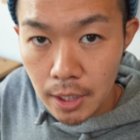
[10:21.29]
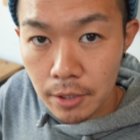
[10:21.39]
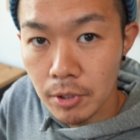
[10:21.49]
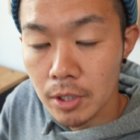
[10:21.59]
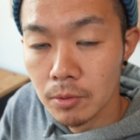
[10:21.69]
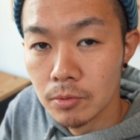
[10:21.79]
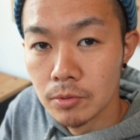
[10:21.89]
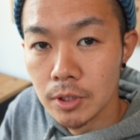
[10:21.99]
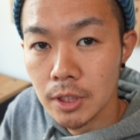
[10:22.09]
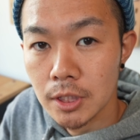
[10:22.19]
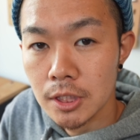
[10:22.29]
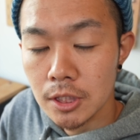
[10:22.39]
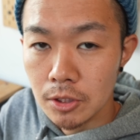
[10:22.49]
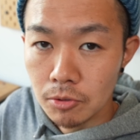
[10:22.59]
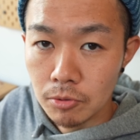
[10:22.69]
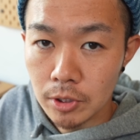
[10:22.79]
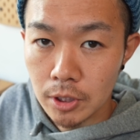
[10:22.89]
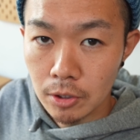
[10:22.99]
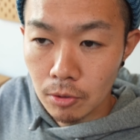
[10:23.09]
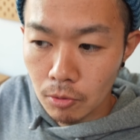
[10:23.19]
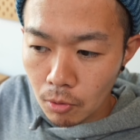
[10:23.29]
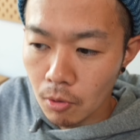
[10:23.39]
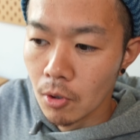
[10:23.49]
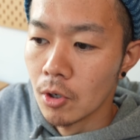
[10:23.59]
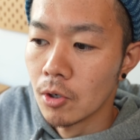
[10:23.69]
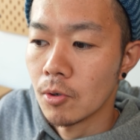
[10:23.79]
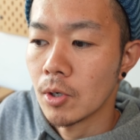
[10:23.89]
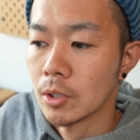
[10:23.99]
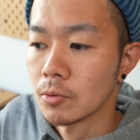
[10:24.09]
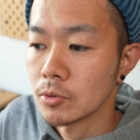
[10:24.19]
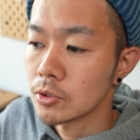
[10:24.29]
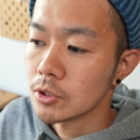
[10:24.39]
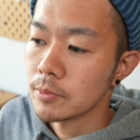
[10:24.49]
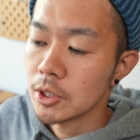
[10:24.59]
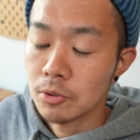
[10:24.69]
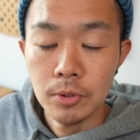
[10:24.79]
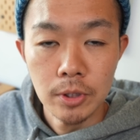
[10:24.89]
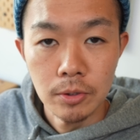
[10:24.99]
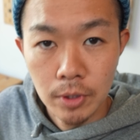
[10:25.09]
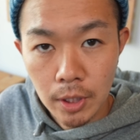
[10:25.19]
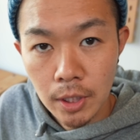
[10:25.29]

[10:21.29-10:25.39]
概要欄の方に新商品とあとおすすめ商品のね